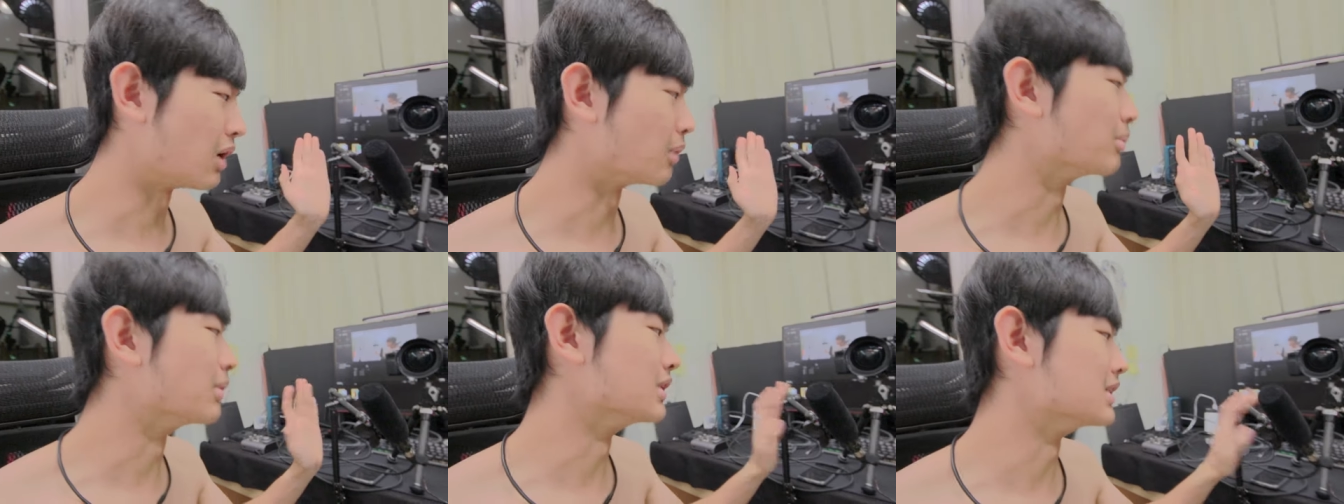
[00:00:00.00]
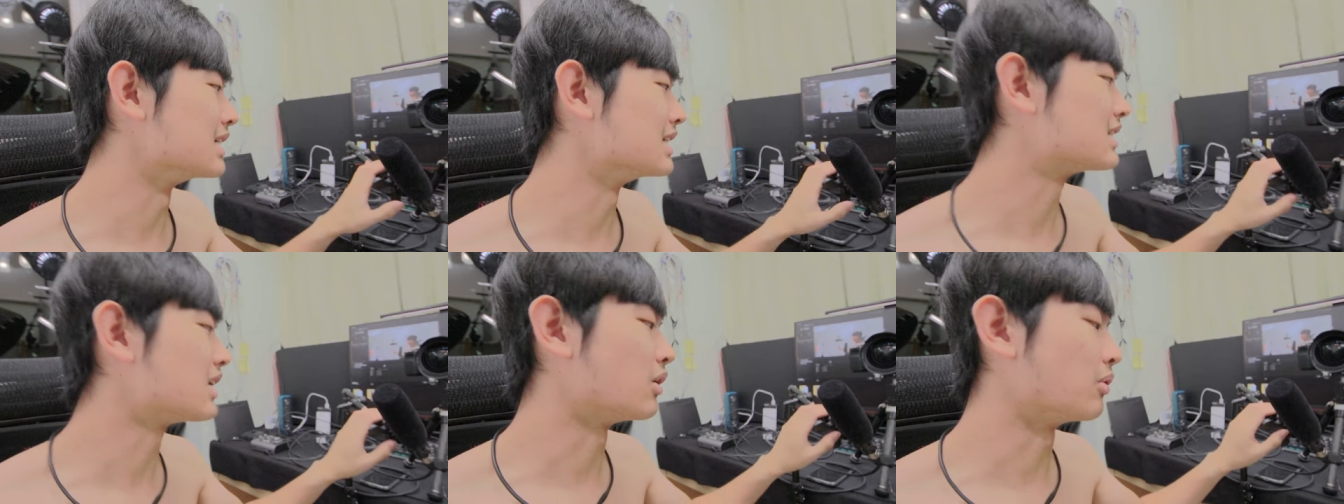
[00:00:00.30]
我们
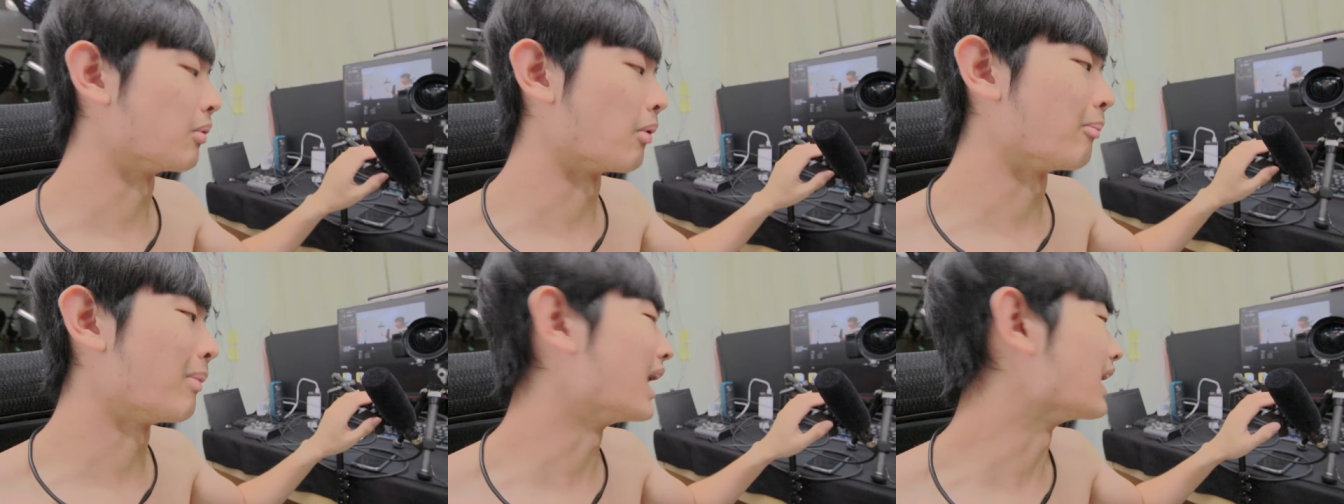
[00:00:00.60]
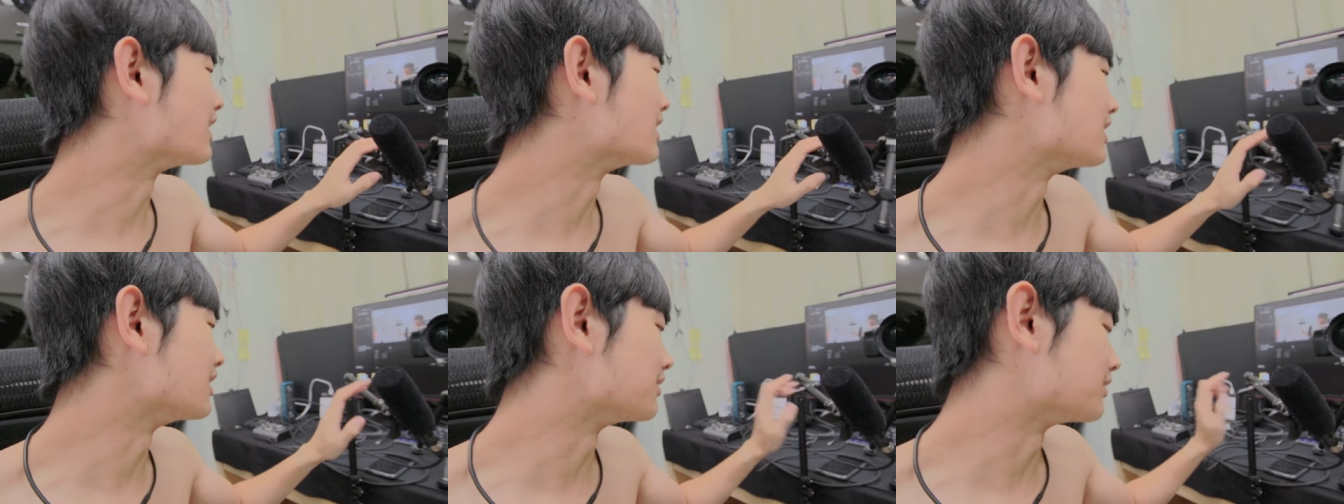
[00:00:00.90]
接上我们
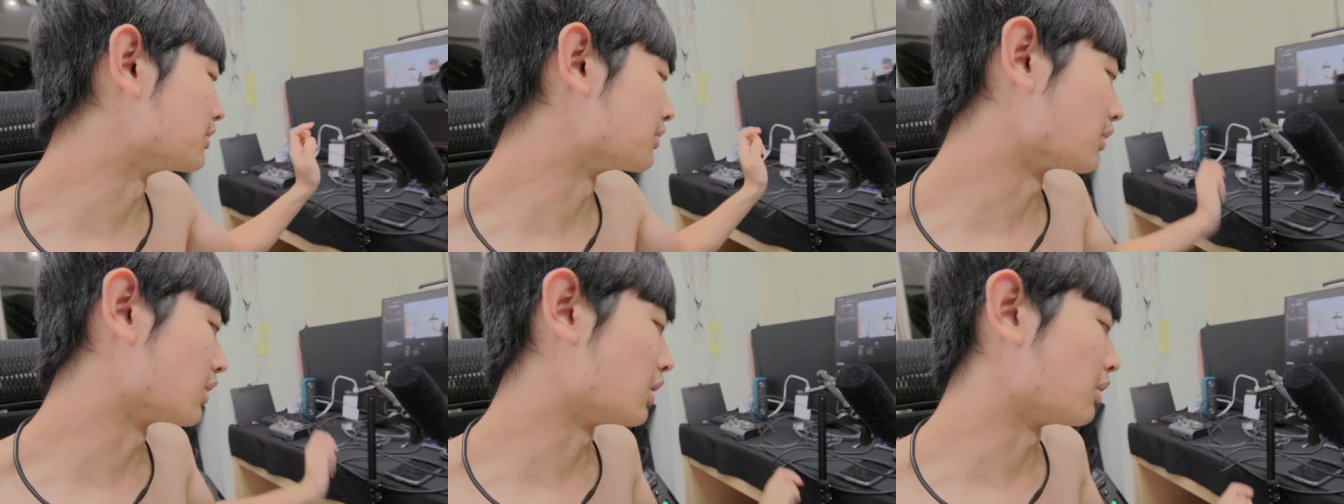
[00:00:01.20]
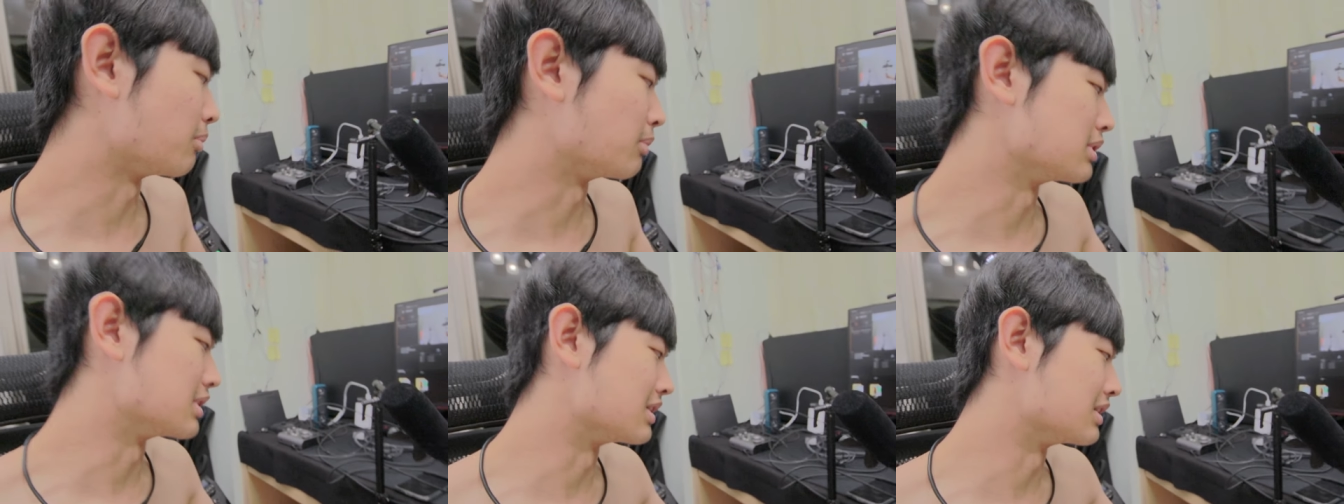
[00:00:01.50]
麦克风，那
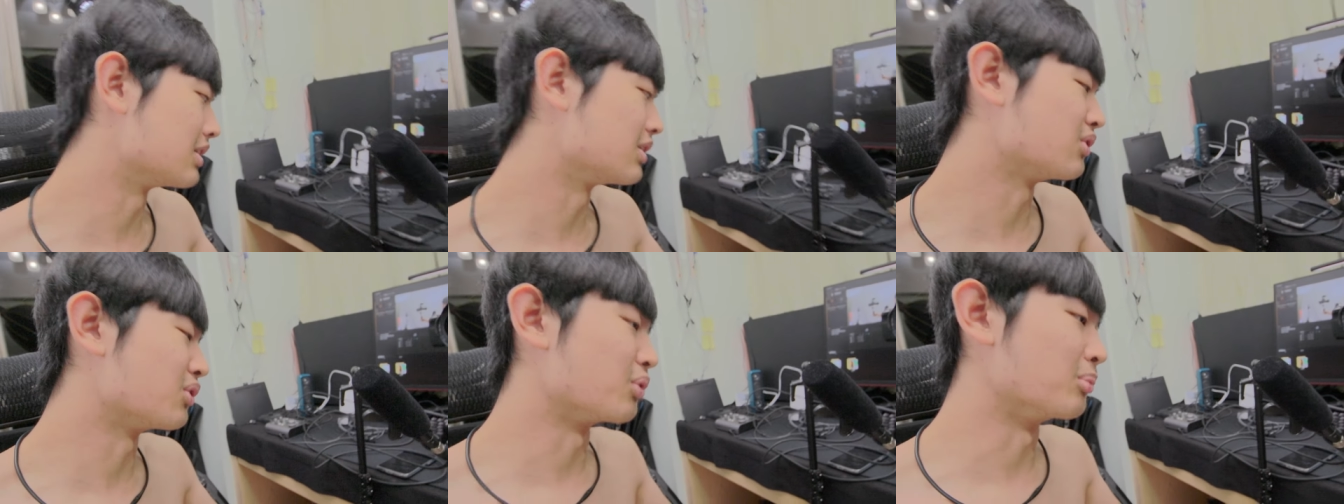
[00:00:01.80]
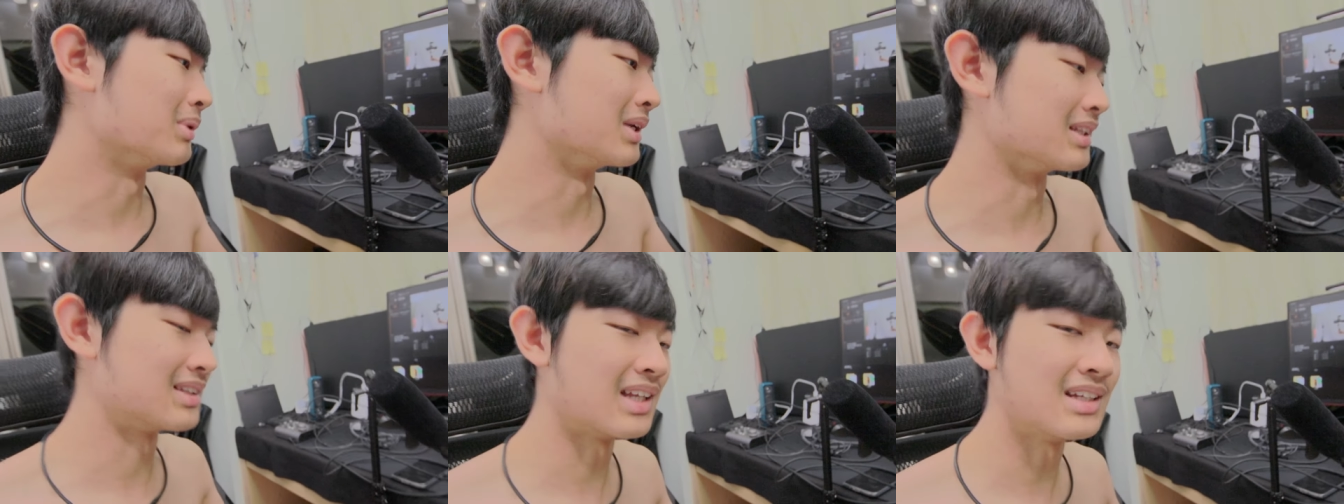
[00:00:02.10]
我们直接用我
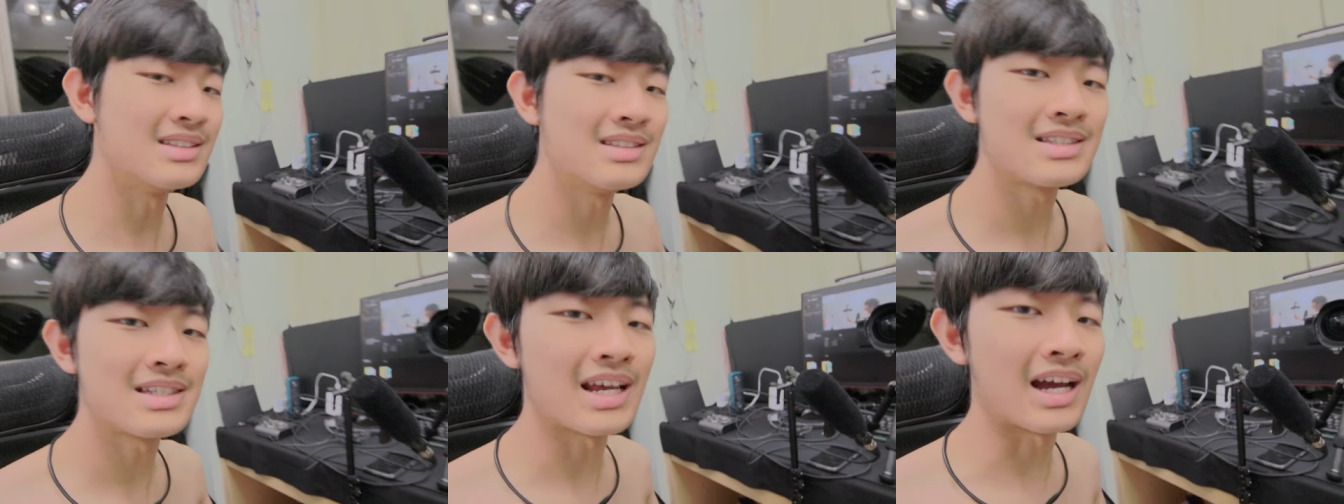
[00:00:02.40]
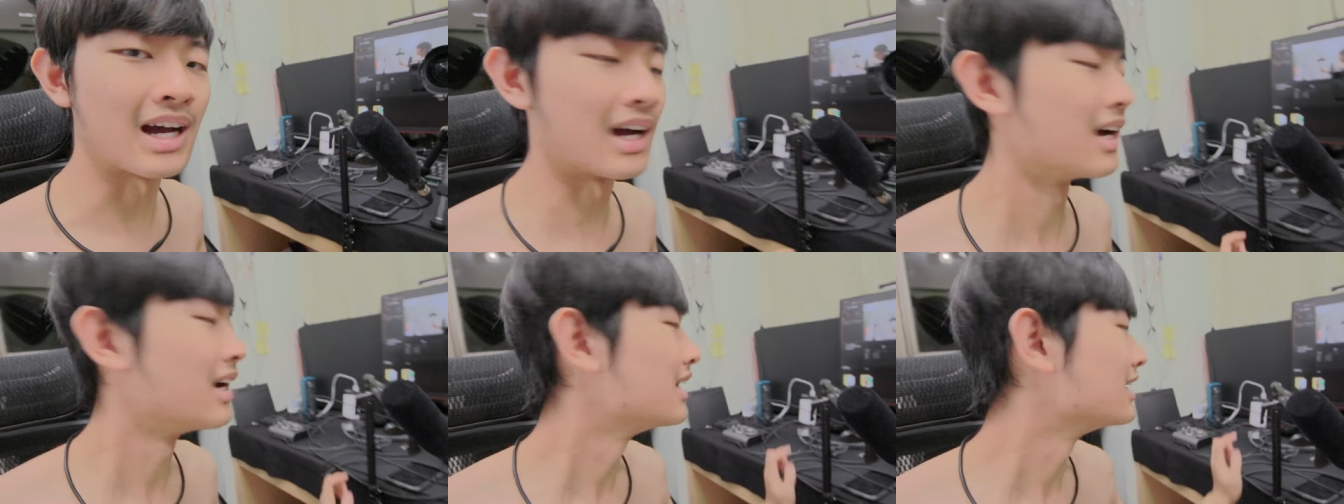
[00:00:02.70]
们的灯
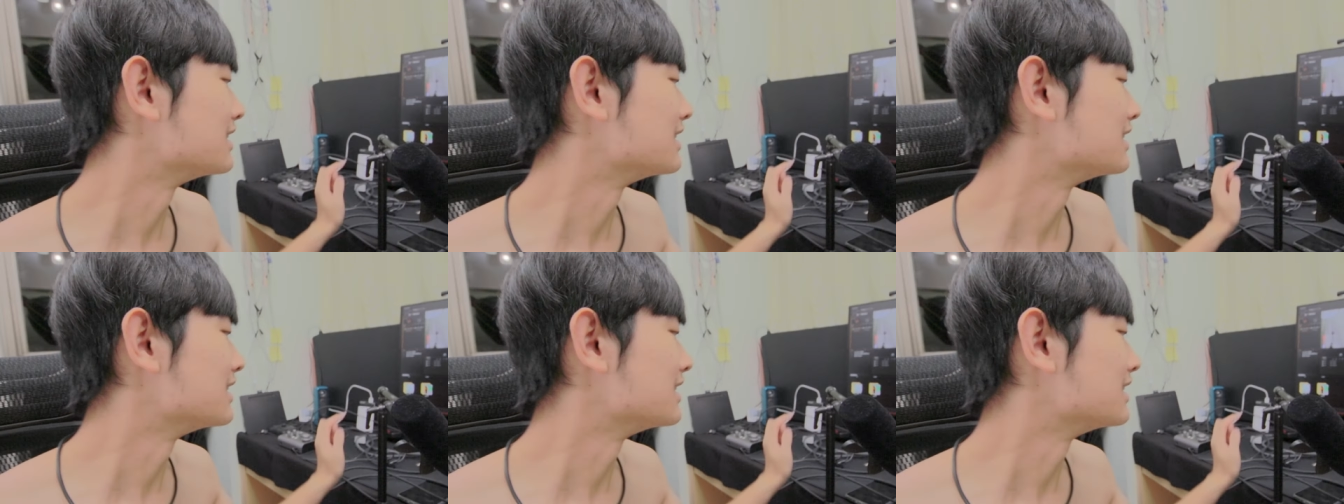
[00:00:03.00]
架